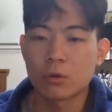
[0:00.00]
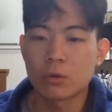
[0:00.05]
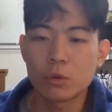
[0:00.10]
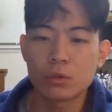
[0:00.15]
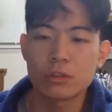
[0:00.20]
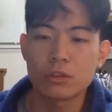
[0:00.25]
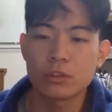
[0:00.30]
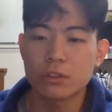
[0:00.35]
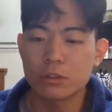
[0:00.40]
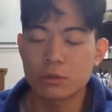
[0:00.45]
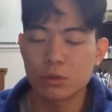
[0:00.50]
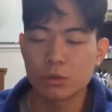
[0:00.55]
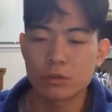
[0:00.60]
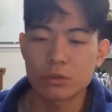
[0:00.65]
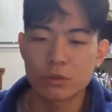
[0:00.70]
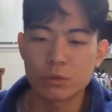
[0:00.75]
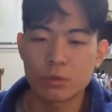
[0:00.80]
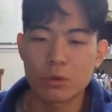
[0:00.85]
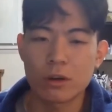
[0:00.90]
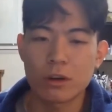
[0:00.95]
코드를 통해서
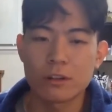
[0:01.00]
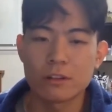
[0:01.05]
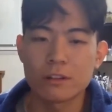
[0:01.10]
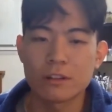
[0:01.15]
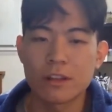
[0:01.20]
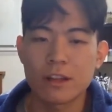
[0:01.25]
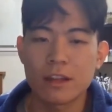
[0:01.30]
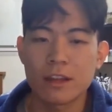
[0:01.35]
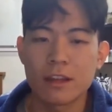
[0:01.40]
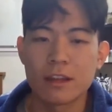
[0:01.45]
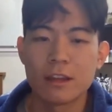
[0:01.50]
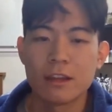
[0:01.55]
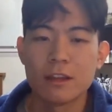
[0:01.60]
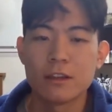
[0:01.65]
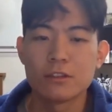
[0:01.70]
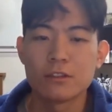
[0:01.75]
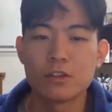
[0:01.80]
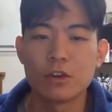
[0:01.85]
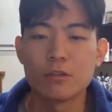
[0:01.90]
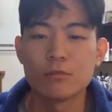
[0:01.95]
돌아가는데
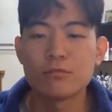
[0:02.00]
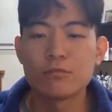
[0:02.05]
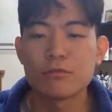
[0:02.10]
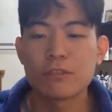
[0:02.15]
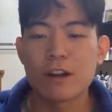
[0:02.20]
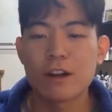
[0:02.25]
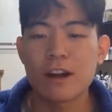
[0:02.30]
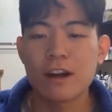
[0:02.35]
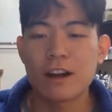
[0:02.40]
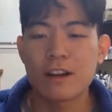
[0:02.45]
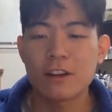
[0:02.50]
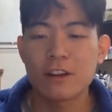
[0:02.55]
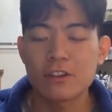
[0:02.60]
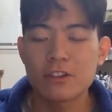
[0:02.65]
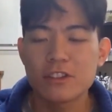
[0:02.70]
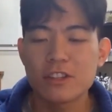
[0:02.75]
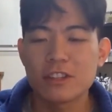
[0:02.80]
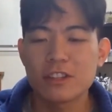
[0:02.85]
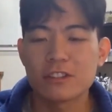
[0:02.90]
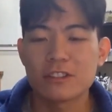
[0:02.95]
정부가
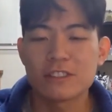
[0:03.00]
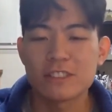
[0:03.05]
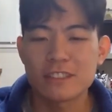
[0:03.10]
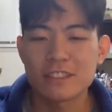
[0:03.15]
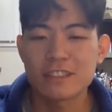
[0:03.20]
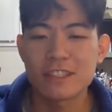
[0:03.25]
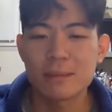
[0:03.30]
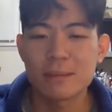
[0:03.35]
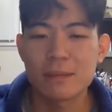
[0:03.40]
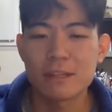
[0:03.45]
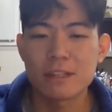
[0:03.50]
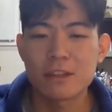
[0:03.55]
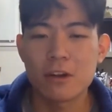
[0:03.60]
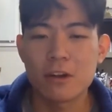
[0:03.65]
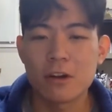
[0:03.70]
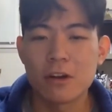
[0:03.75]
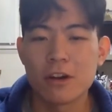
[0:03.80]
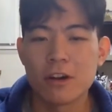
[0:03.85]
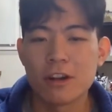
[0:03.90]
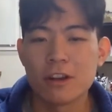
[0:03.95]
현재 있던
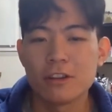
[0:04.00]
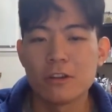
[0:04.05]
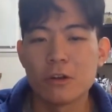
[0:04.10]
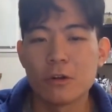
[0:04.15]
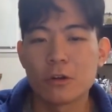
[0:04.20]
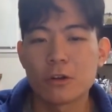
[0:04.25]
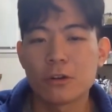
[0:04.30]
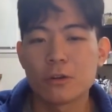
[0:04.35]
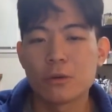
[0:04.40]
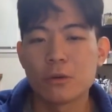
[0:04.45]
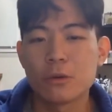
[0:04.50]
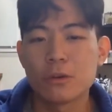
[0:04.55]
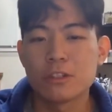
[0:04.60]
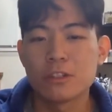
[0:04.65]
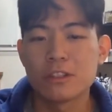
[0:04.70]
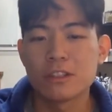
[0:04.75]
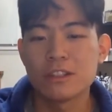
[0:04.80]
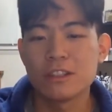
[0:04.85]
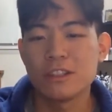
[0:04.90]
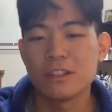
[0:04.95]
시스템에서 여기로
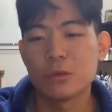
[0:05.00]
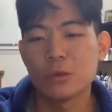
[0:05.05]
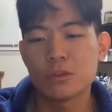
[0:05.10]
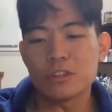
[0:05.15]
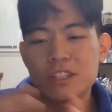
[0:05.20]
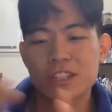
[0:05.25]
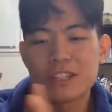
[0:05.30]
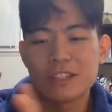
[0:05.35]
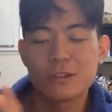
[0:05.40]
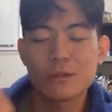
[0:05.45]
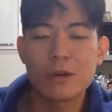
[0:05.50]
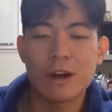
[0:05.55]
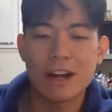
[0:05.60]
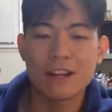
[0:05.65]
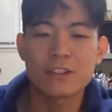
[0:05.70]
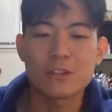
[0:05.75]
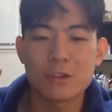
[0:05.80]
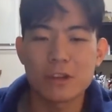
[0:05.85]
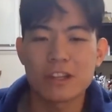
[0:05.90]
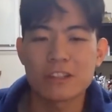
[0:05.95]
이제는 이동시키는
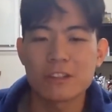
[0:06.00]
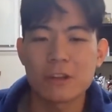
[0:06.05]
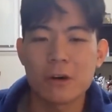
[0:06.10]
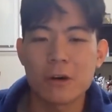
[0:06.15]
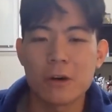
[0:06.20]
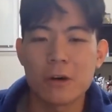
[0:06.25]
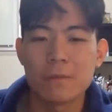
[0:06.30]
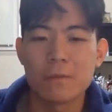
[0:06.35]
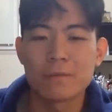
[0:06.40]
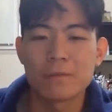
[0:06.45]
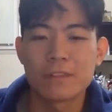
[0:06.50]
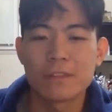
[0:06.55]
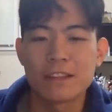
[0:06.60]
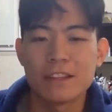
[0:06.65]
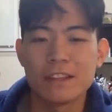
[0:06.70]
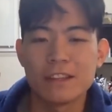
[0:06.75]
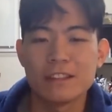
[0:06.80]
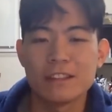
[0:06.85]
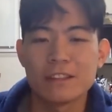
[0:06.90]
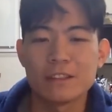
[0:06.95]
과정에서
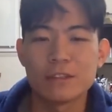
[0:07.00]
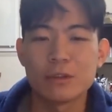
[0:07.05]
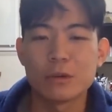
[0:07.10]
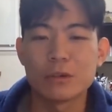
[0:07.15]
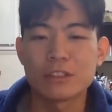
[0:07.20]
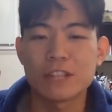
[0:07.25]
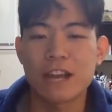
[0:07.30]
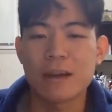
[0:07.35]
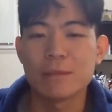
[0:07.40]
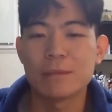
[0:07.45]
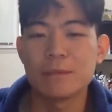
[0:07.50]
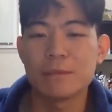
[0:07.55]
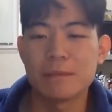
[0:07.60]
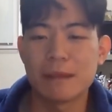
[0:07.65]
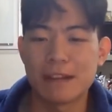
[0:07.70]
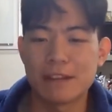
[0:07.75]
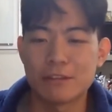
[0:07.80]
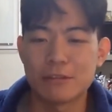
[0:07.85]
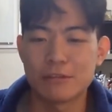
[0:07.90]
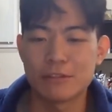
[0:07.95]
이제 잡음이
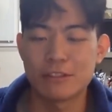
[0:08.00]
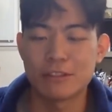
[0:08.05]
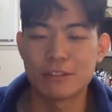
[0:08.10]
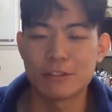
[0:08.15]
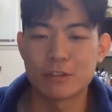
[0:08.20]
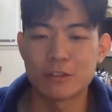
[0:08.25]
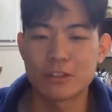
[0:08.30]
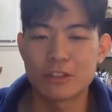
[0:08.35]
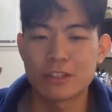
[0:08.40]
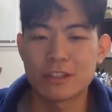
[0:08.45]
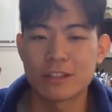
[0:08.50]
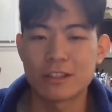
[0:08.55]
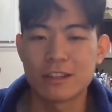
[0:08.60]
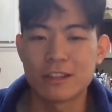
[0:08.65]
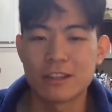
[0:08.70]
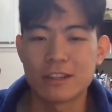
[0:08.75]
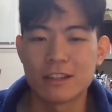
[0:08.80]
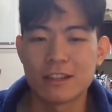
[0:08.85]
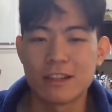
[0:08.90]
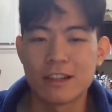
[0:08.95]
많을 수 있는 거지.
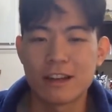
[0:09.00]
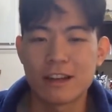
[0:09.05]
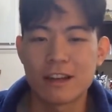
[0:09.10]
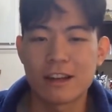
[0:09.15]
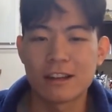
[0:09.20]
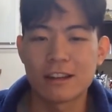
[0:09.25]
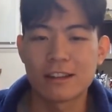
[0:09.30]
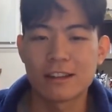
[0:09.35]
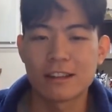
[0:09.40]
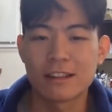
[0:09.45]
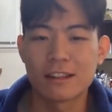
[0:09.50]
약간